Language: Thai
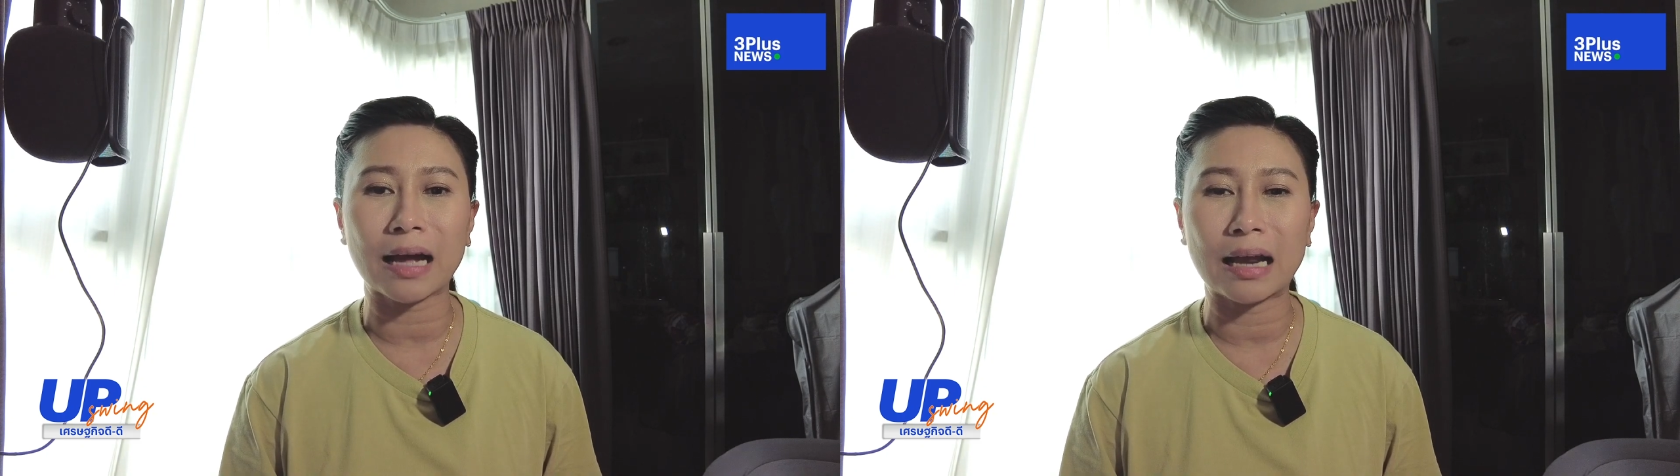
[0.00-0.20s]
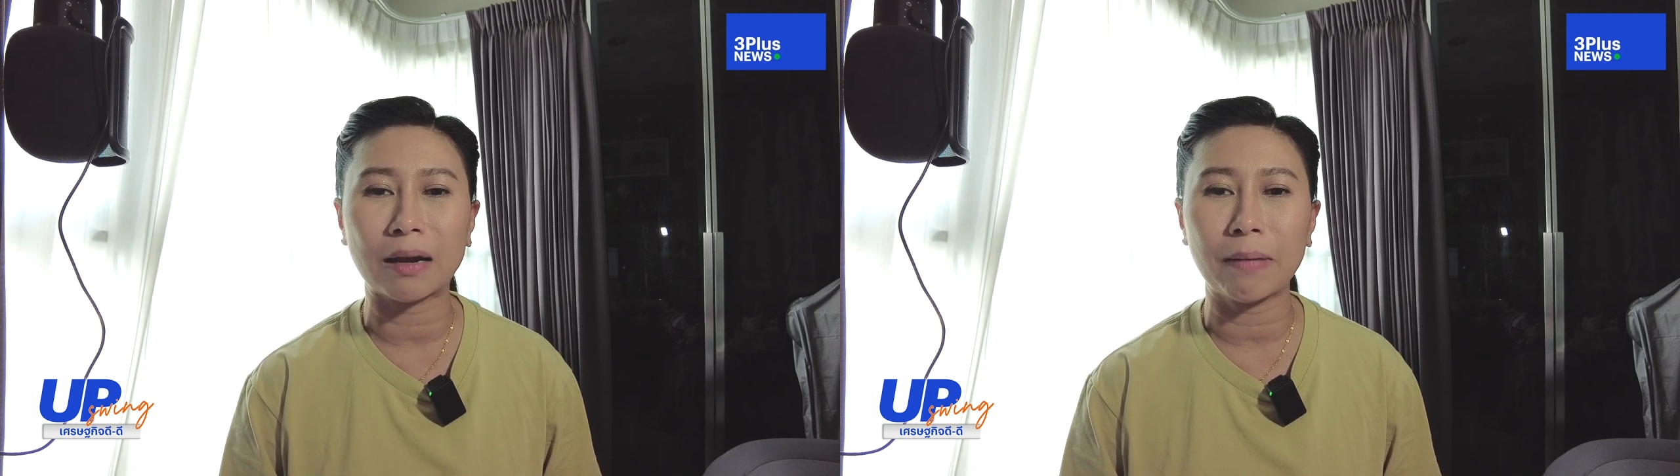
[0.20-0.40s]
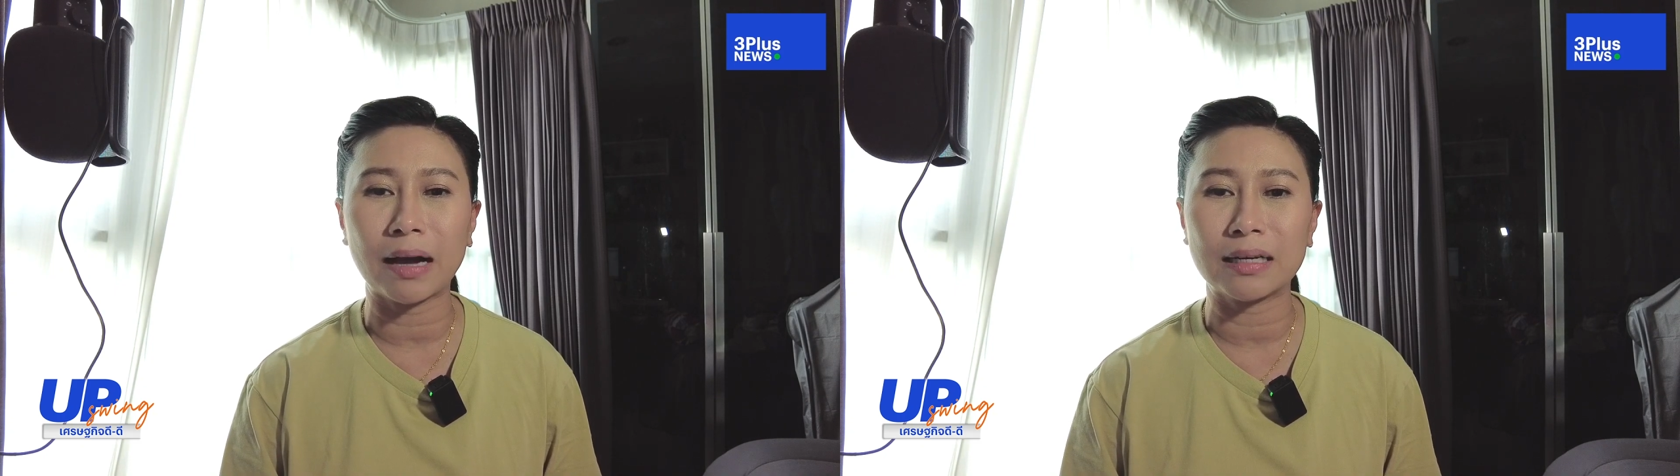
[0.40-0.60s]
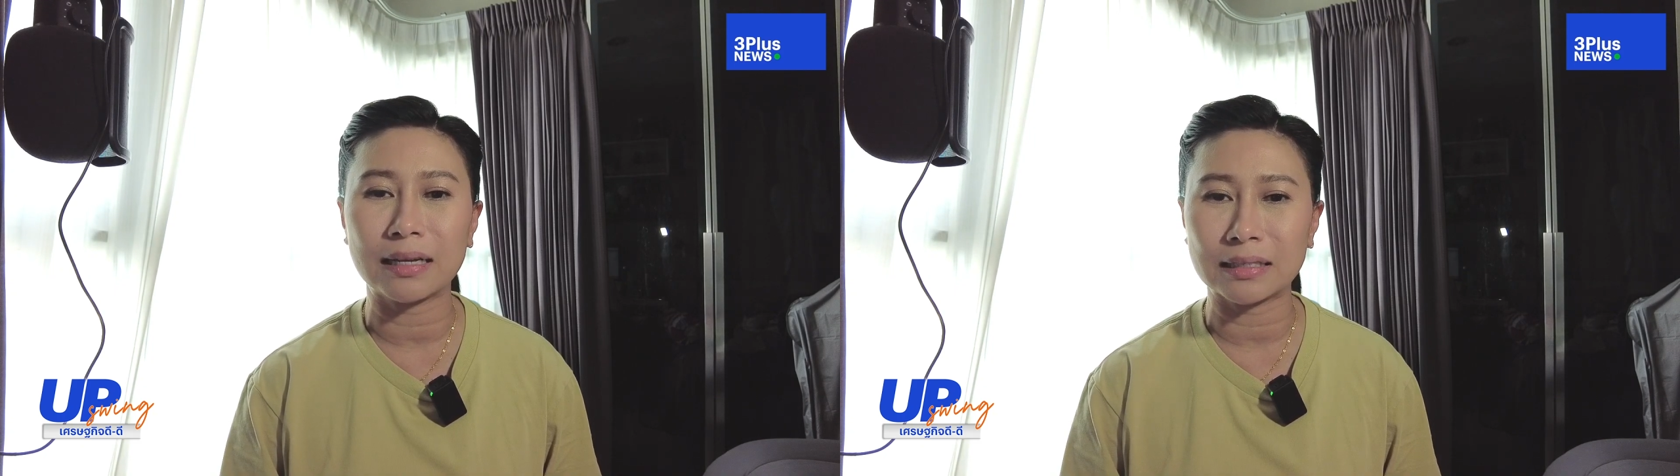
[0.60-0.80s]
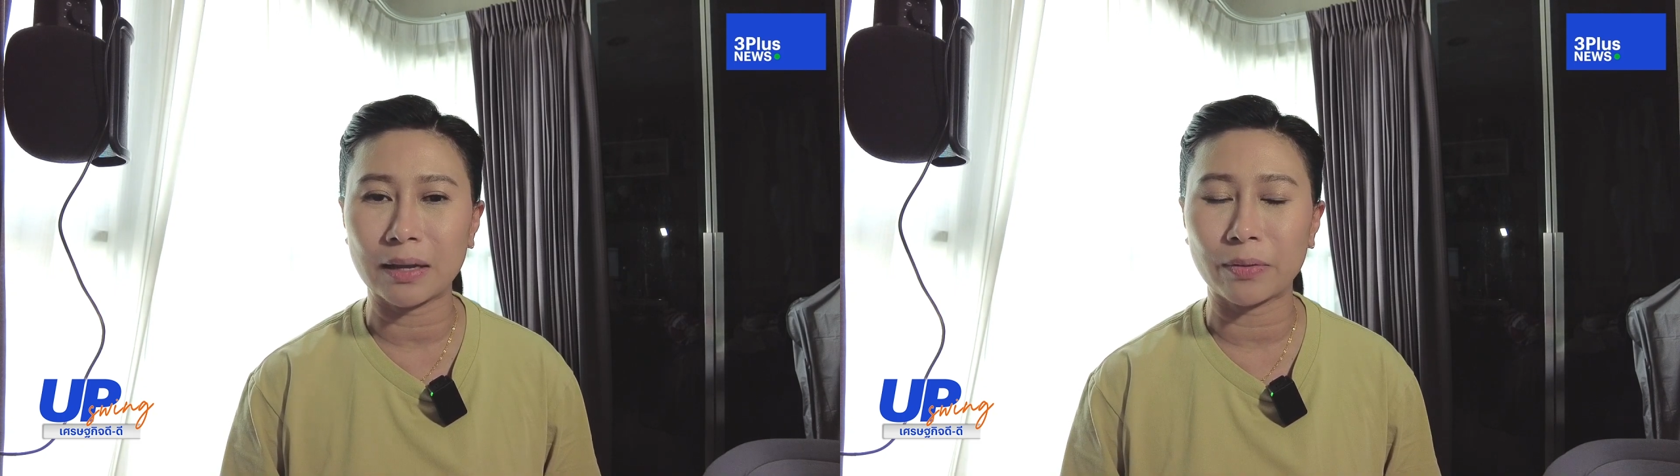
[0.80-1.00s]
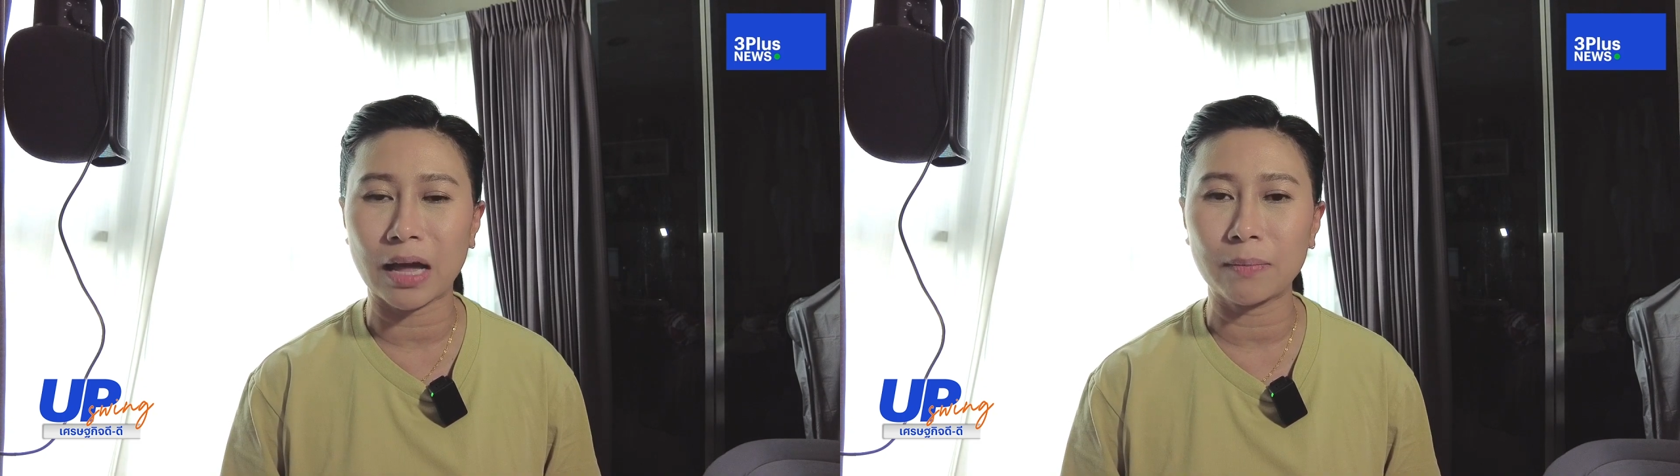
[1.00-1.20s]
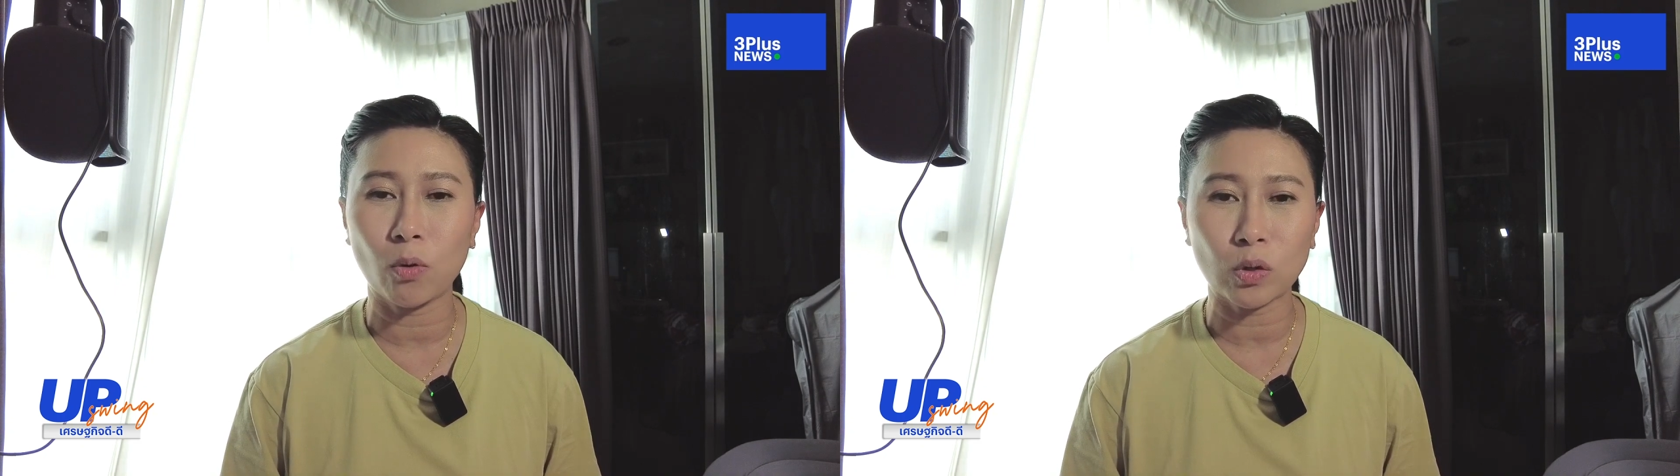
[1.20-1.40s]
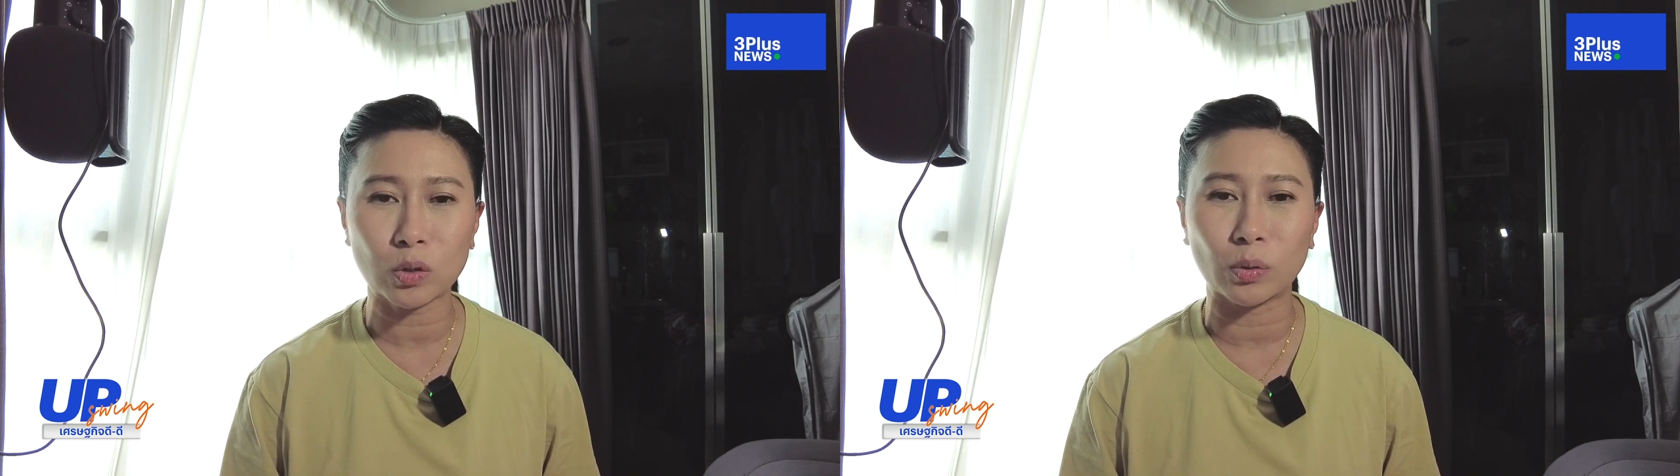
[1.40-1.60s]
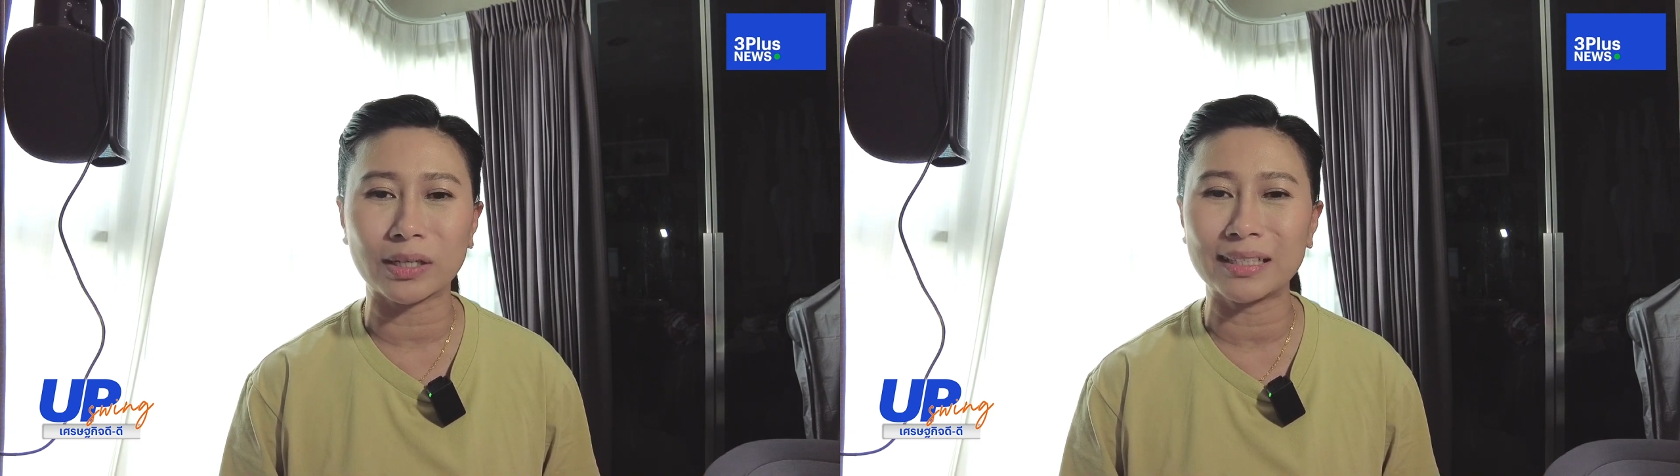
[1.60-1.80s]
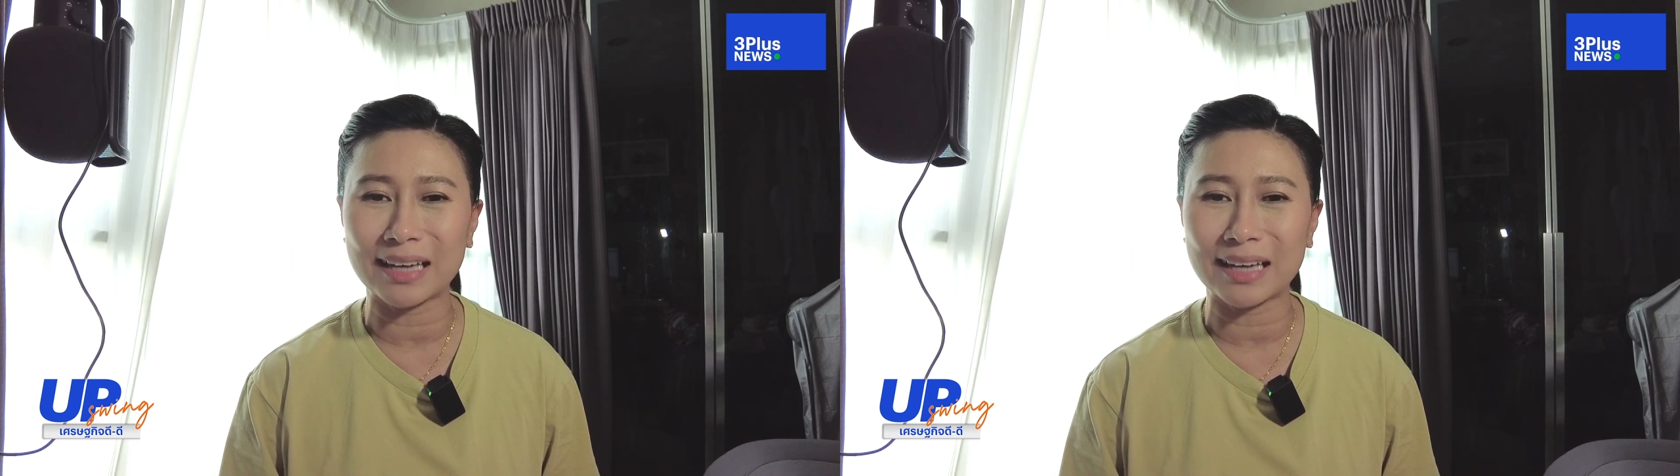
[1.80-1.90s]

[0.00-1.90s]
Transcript: ราคาน้ำมันดีเซลนั้นพุ่งสูงขึ้น